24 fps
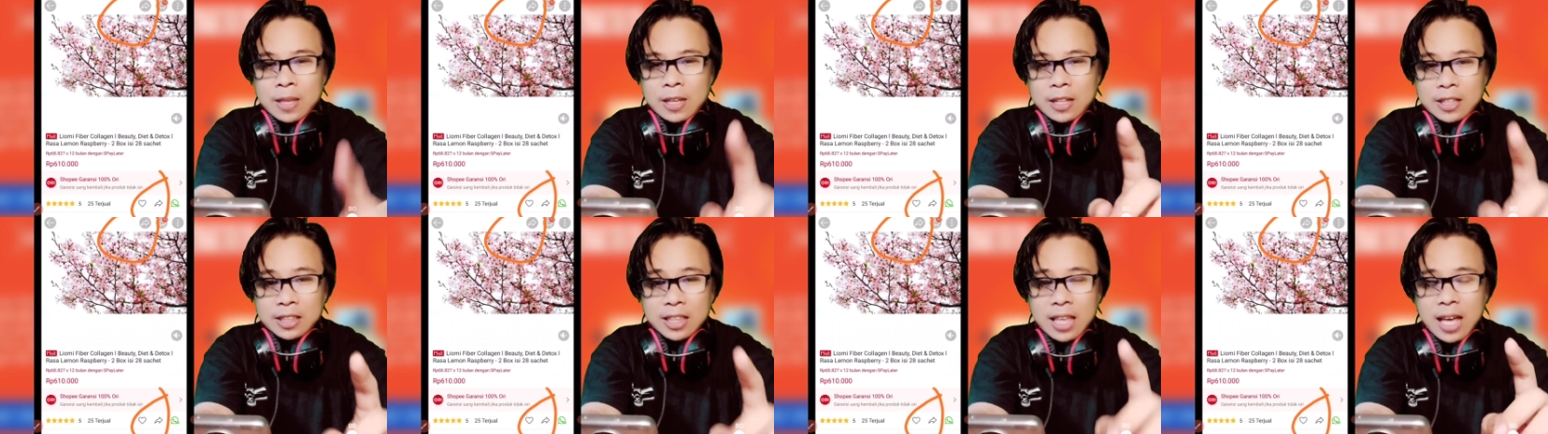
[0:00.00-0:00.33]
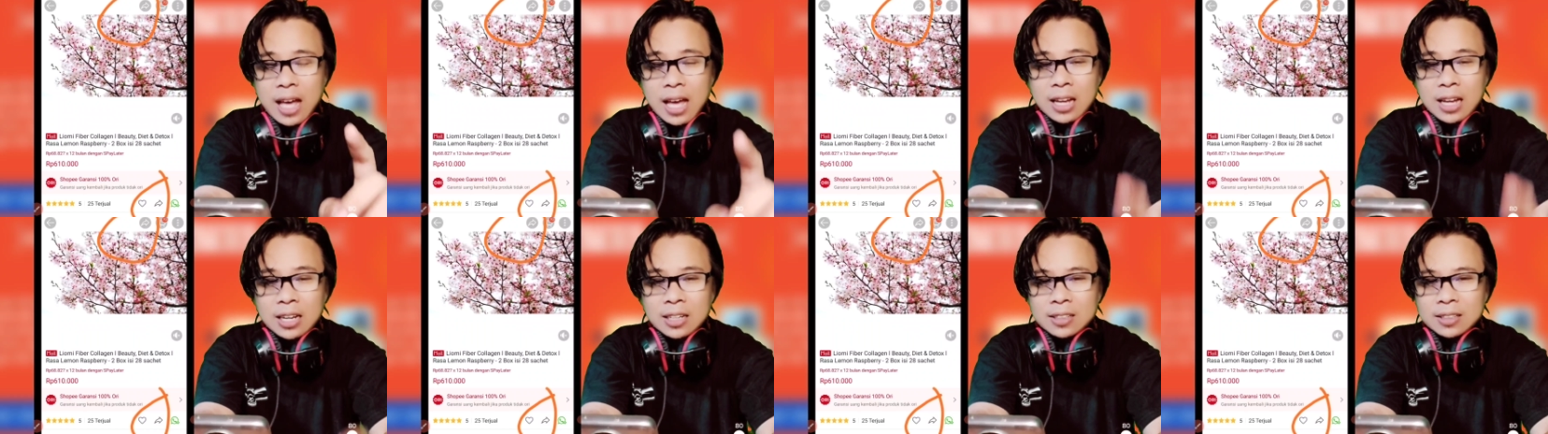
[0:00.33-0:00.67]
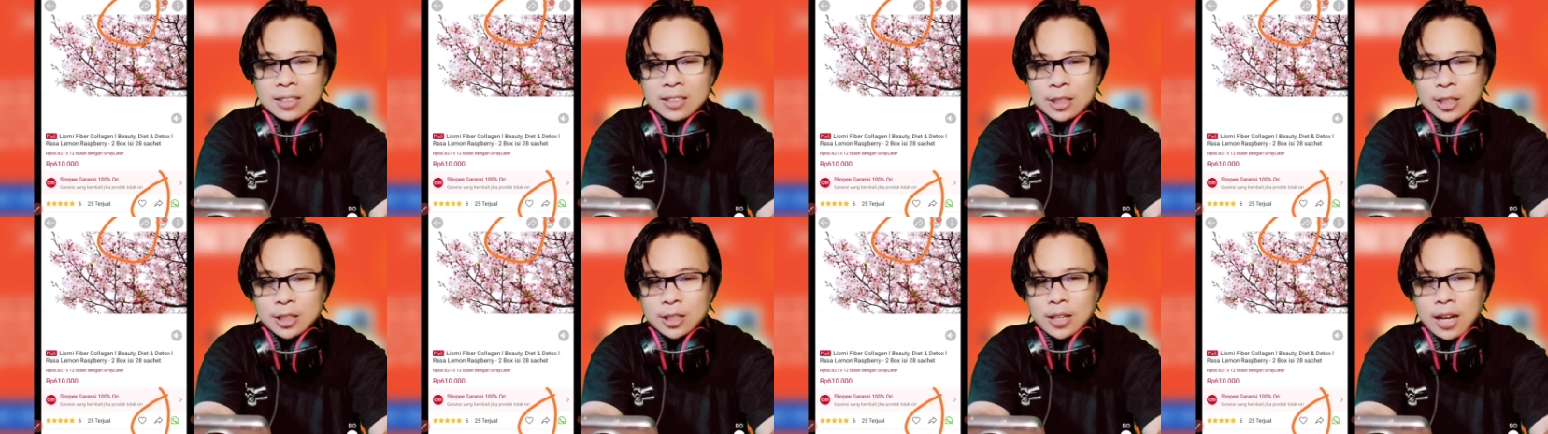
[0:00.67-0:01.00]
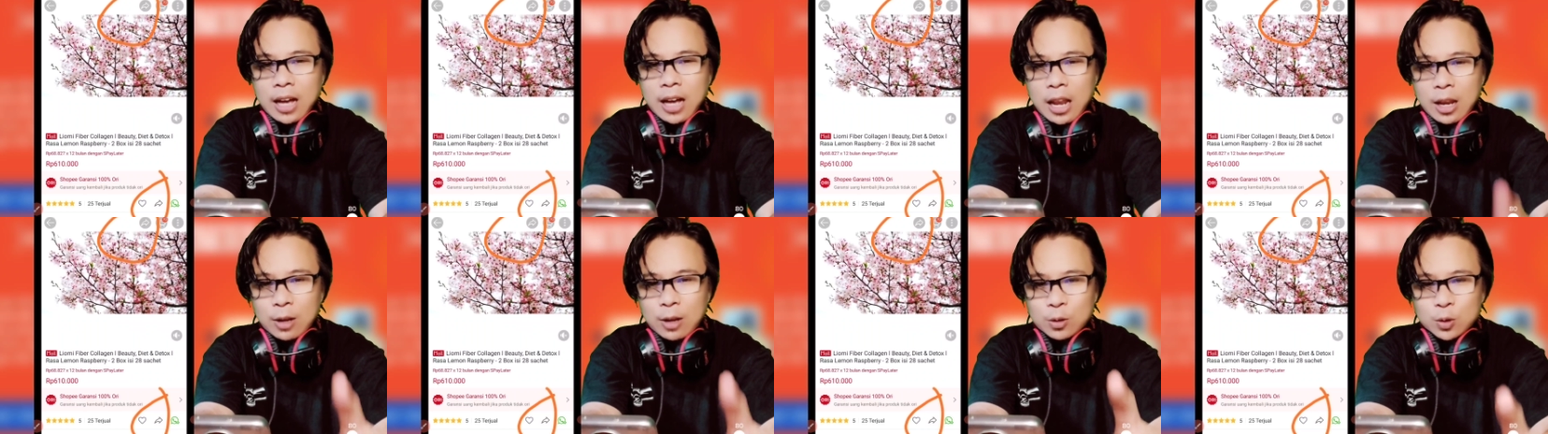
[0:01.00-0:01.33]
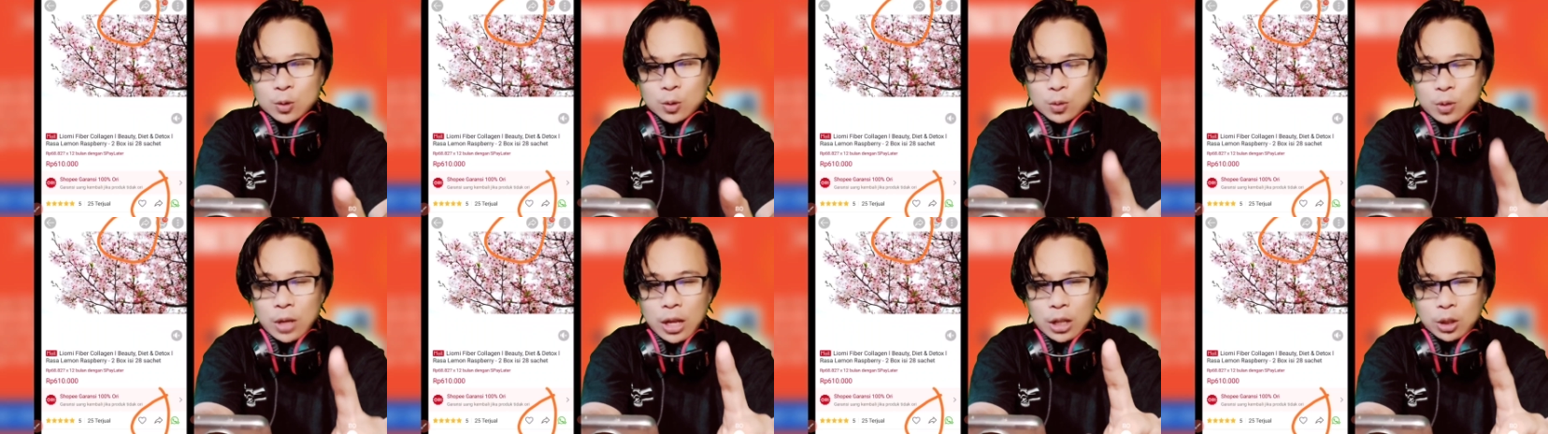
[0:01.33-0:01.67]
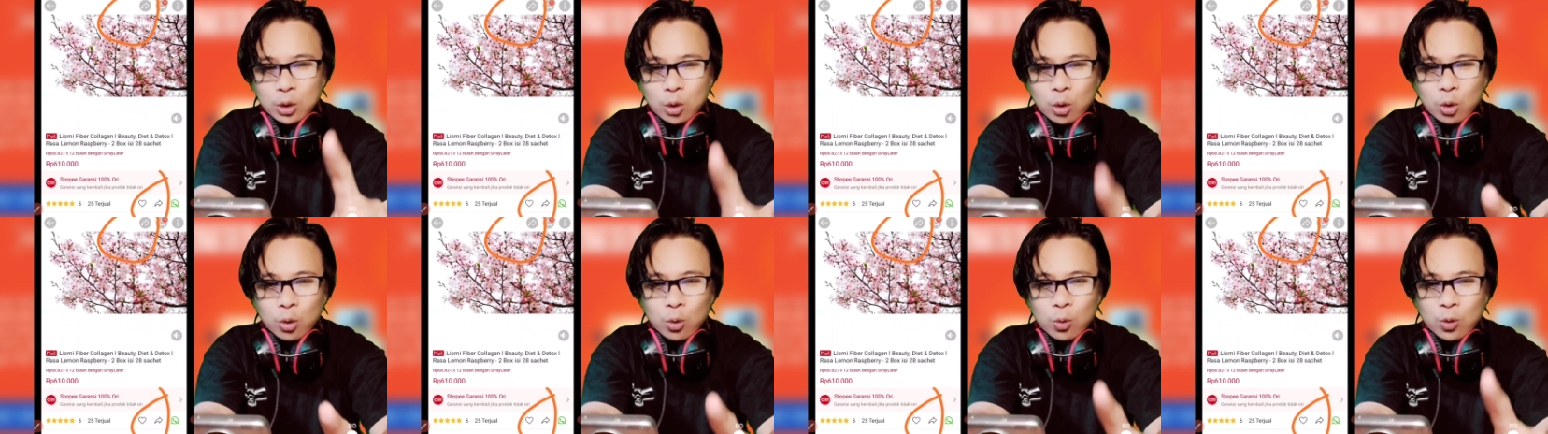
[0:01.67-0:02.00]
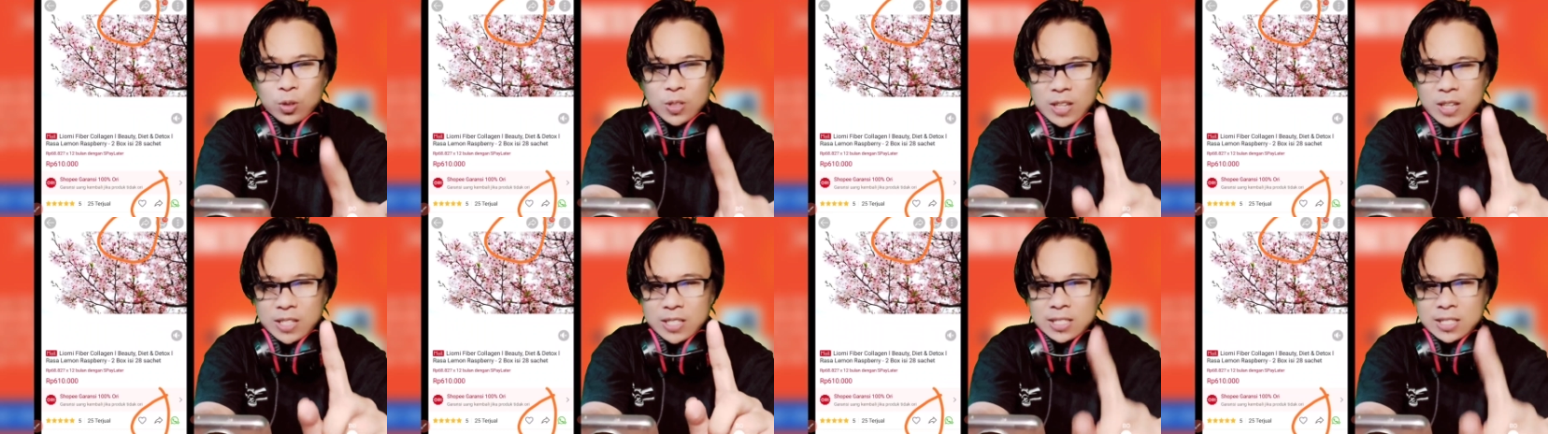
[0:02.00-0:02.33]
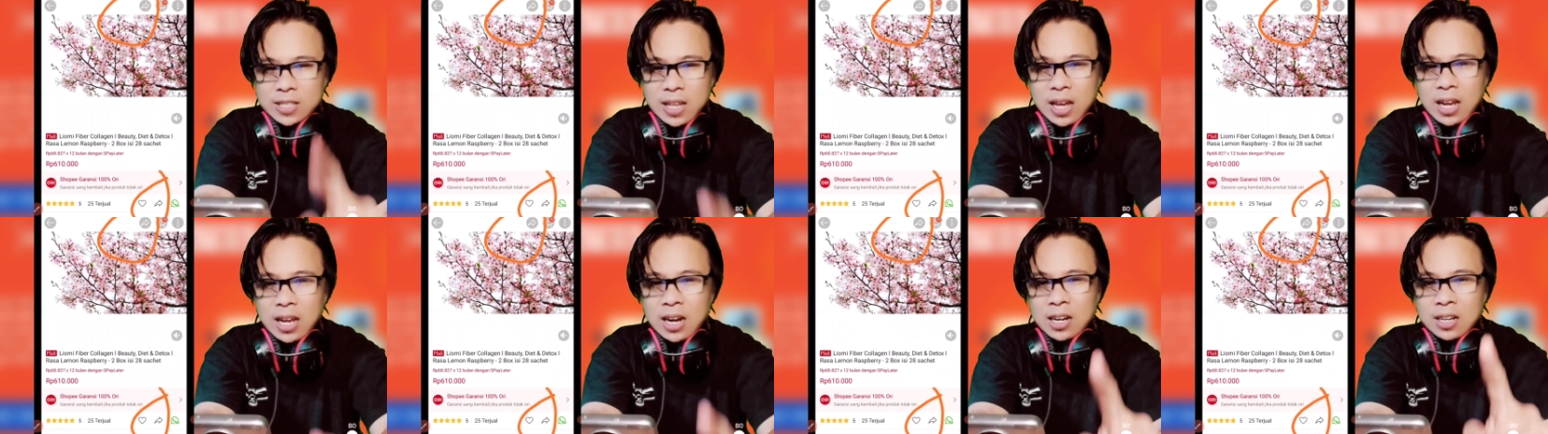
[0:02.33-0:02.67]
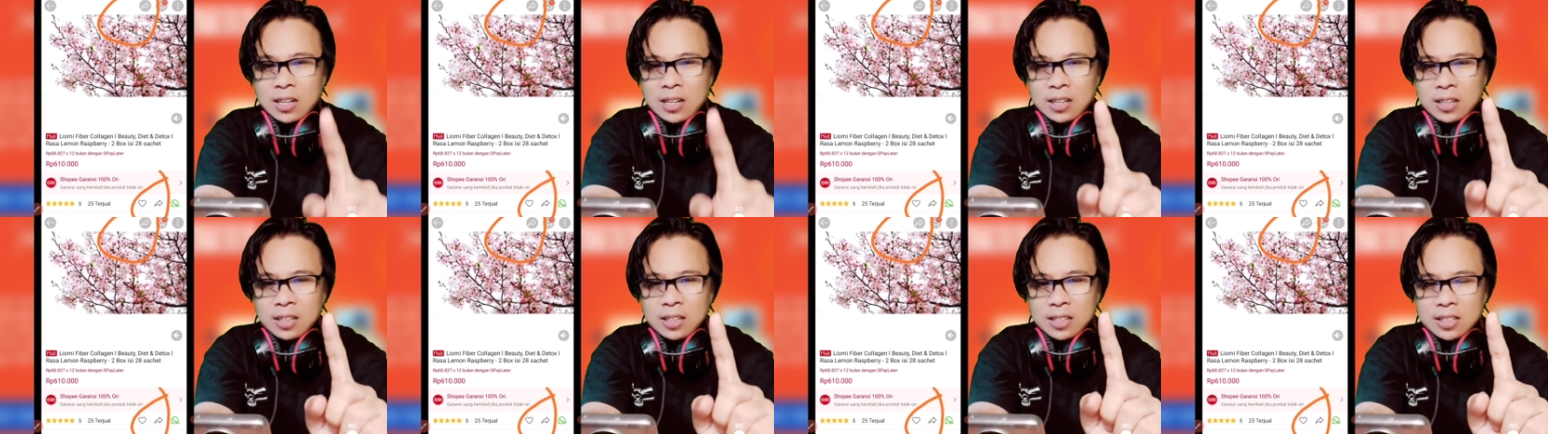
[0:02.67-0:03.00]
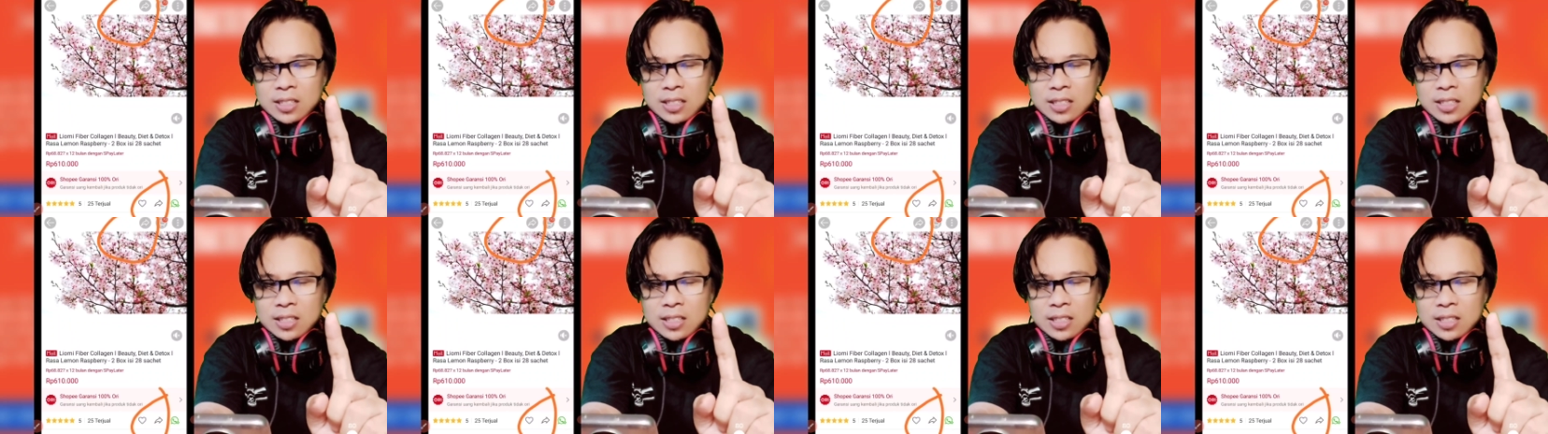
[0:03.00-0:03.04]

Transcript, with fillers: dan kalau sudah tokonya Star,